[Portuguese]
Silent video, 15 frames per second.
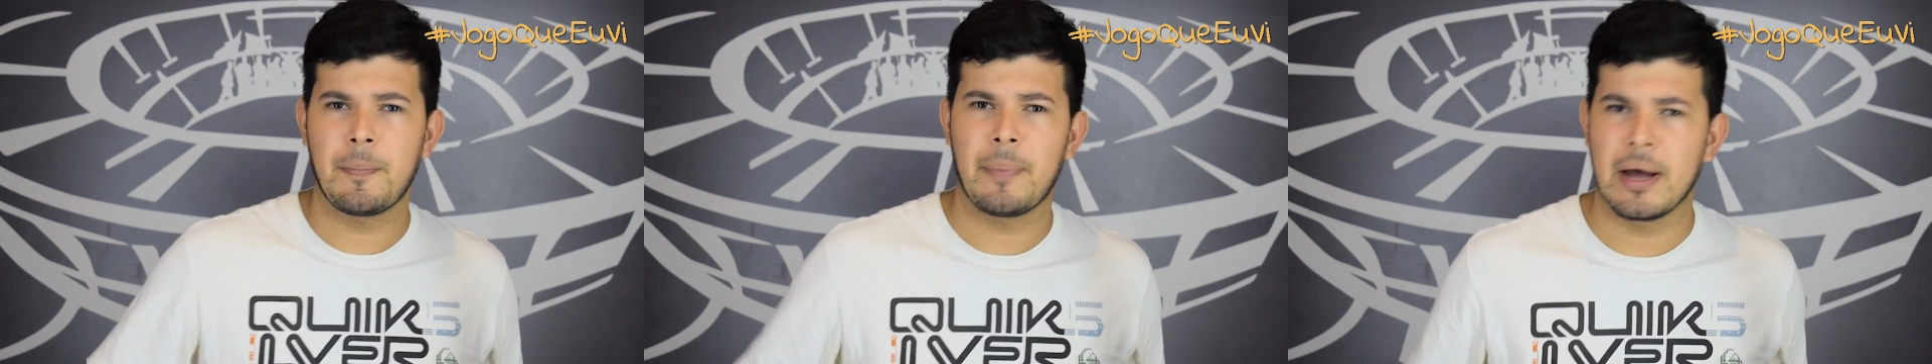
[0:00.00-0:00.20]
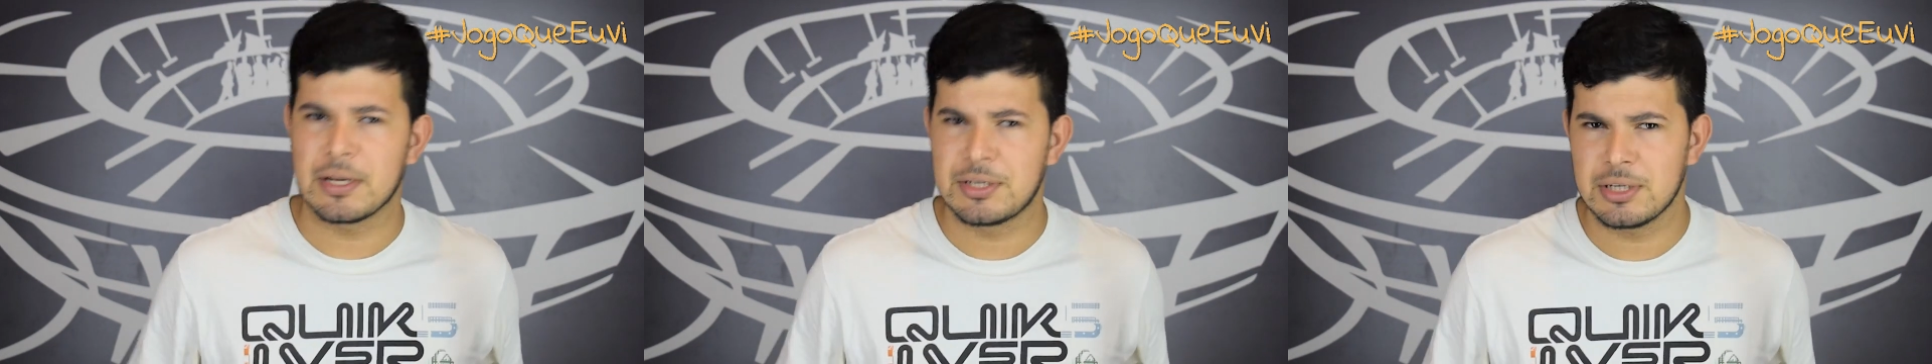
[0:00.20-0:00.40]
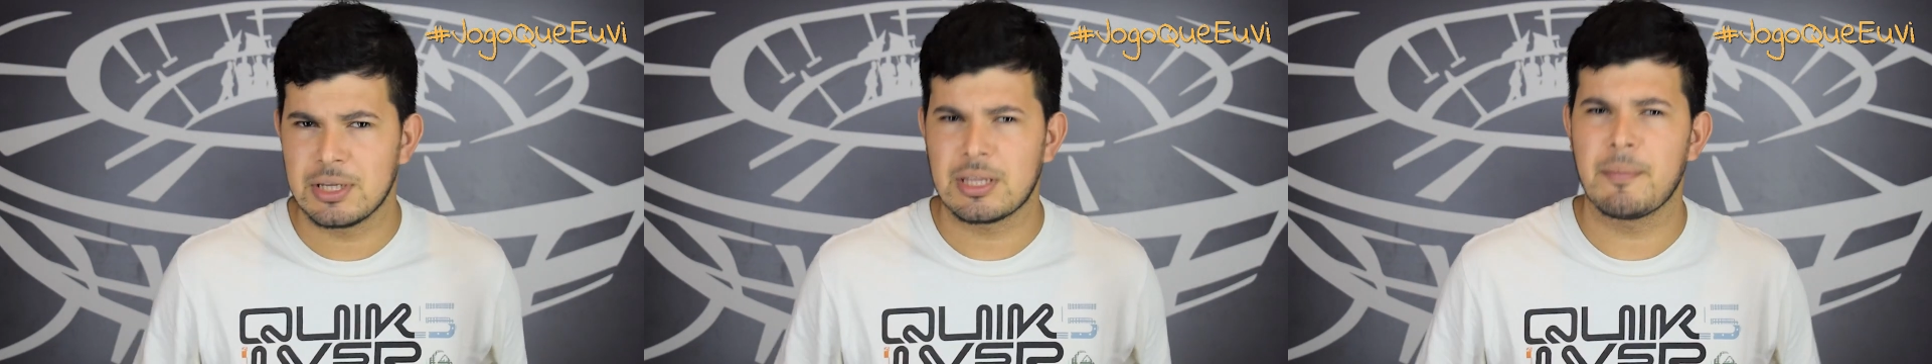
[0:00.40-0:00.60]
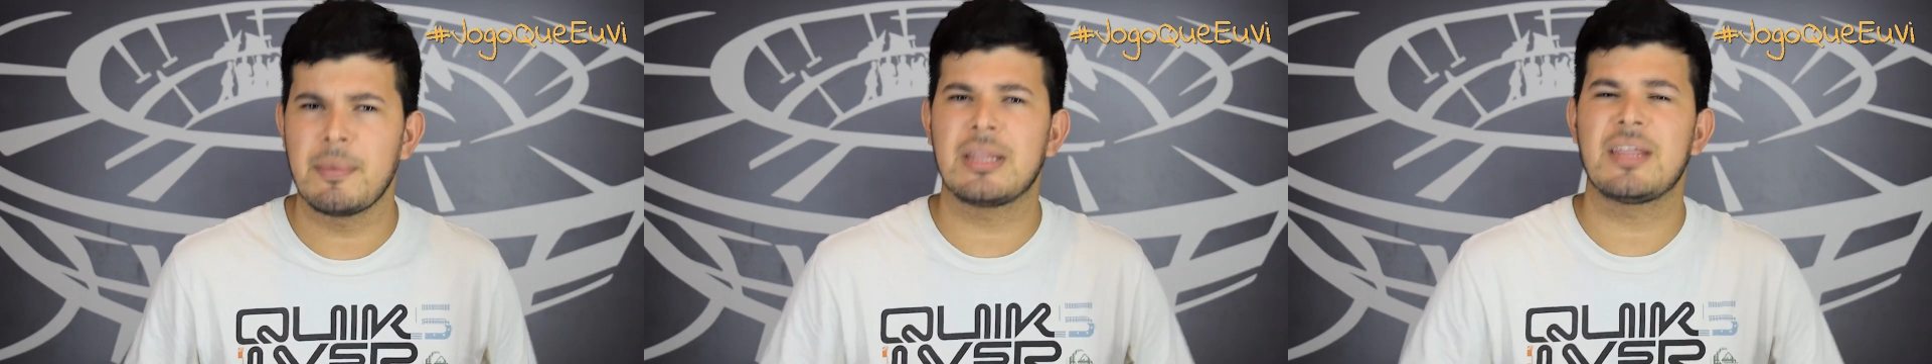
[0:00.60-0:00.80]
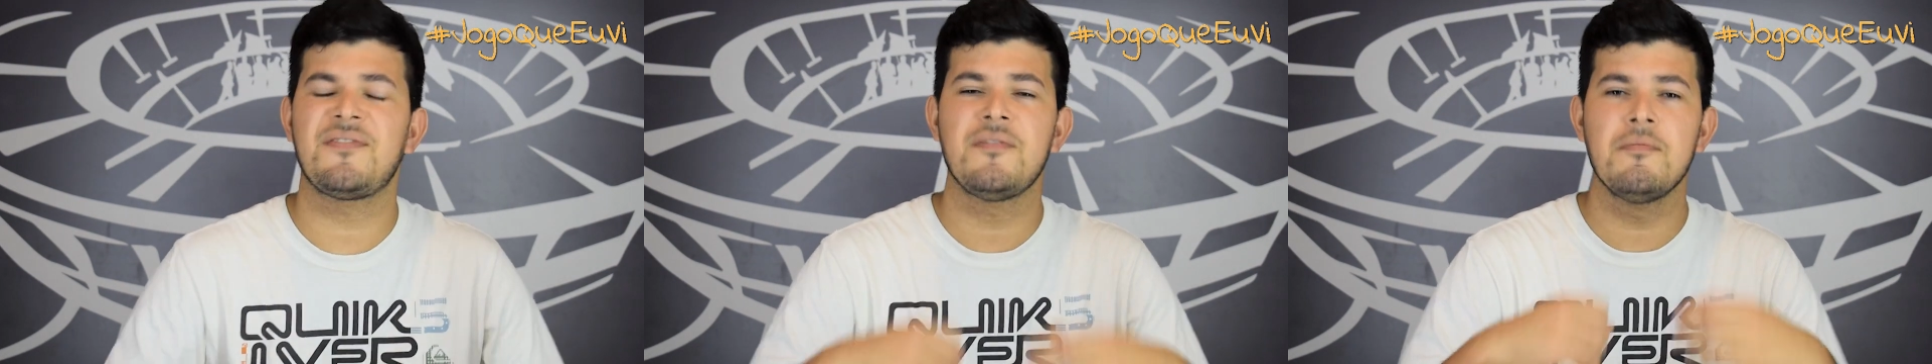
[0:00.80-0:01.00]
partida também
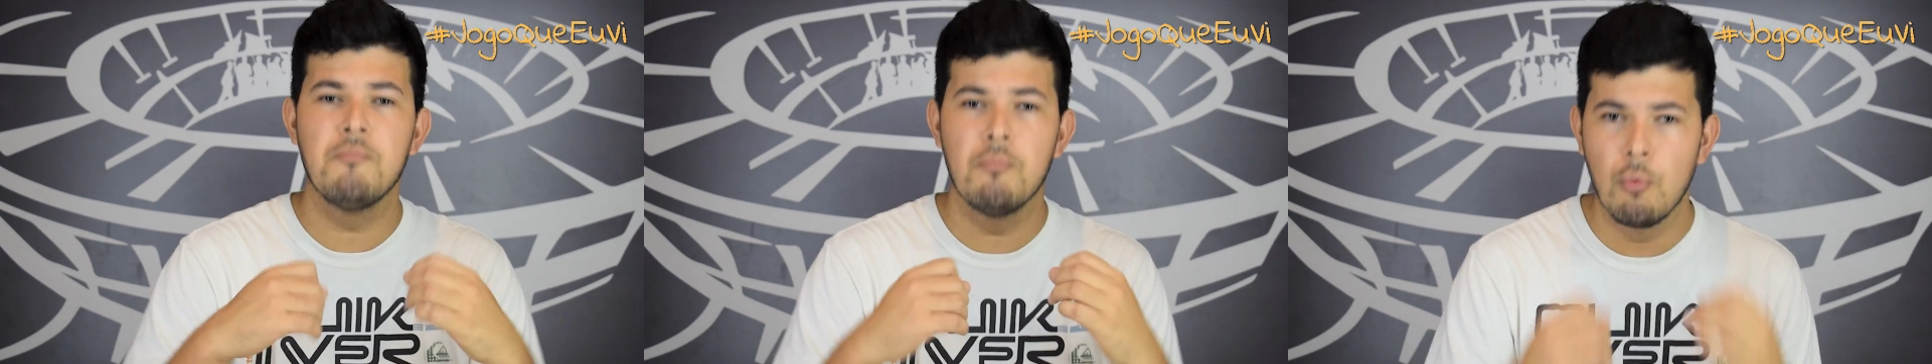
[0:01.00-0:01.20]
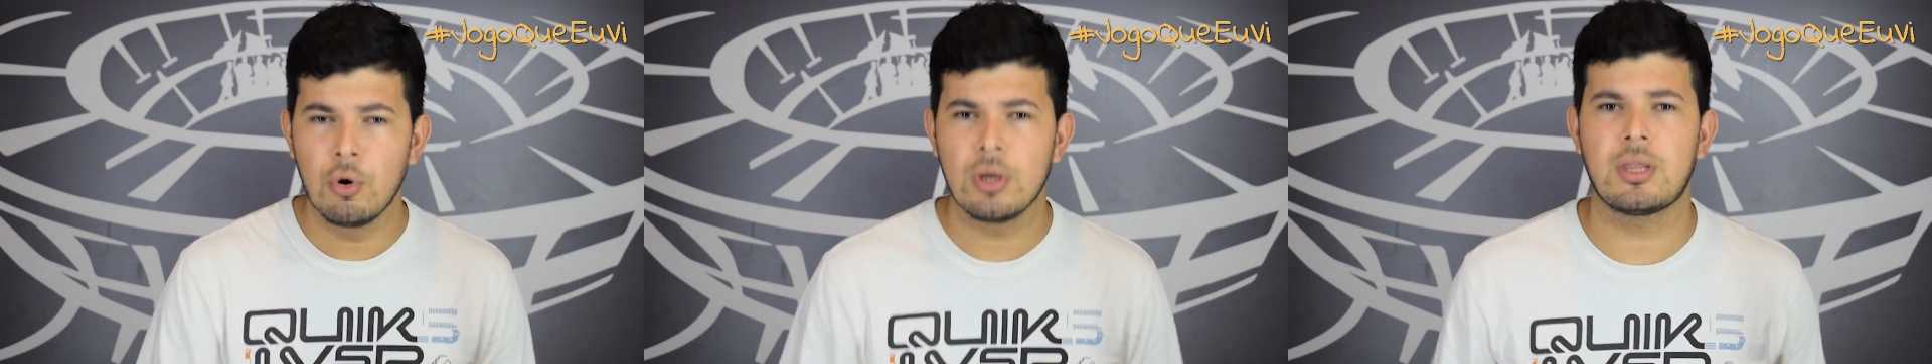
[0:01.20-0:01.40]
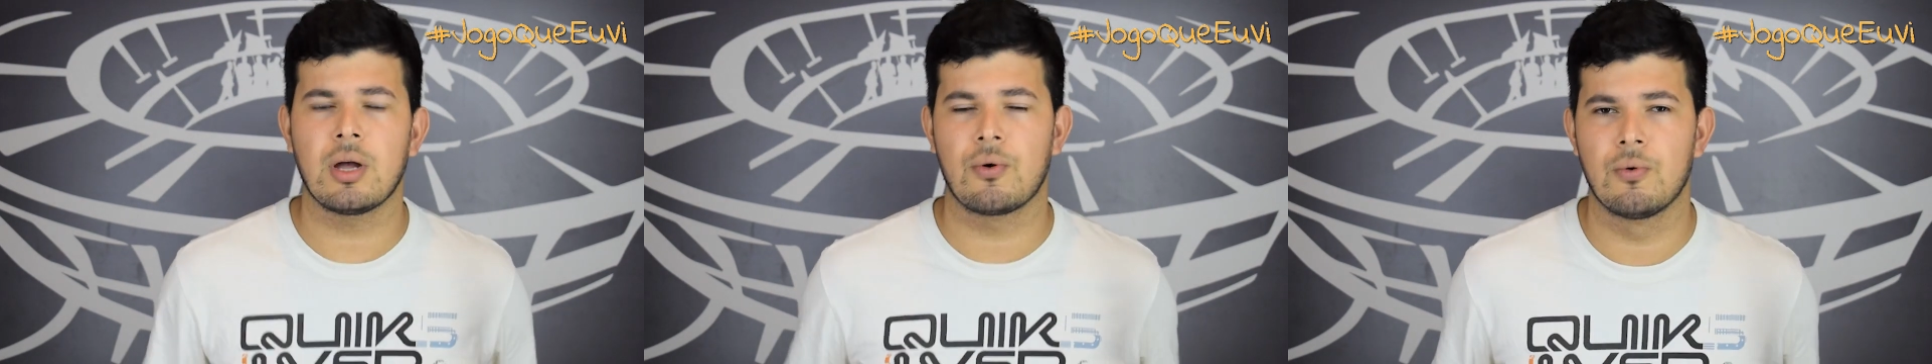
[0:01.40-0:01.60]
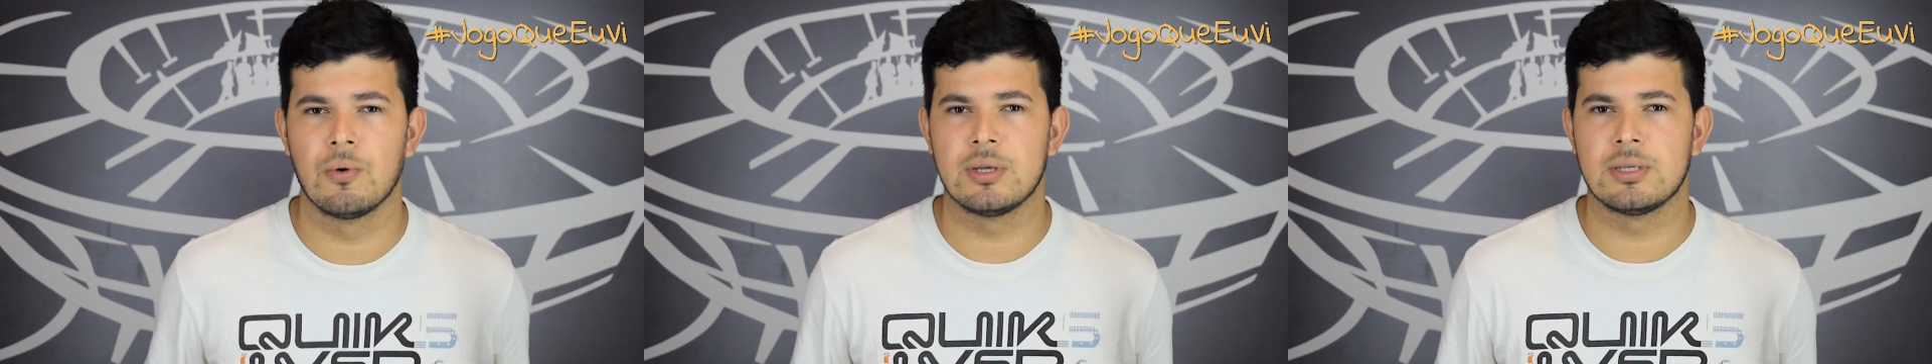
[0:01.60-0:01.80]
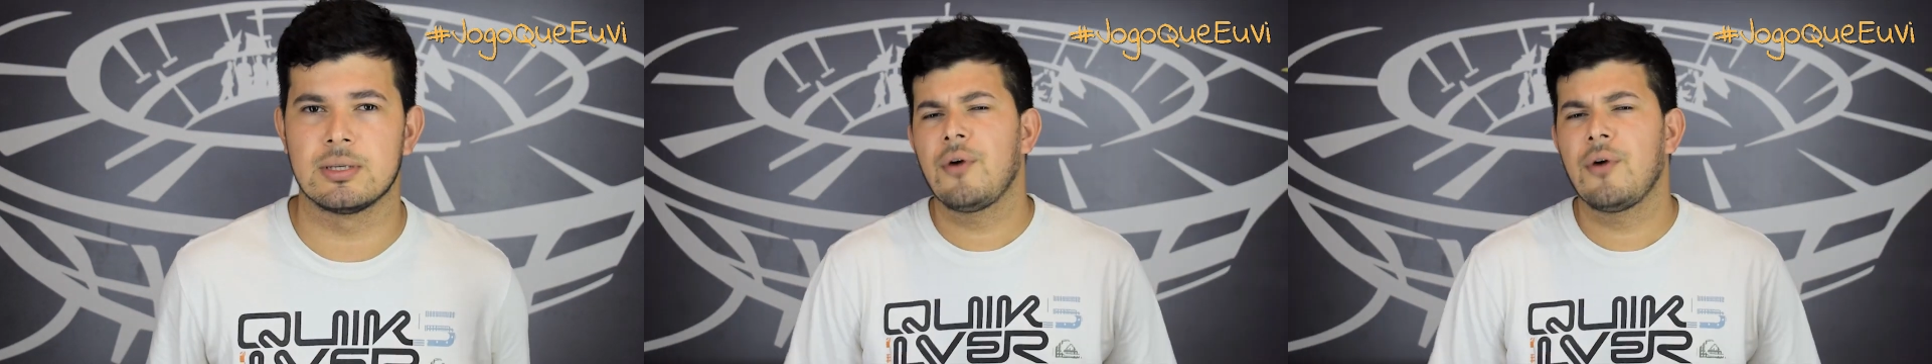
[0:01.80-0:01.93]
teve muita coisa.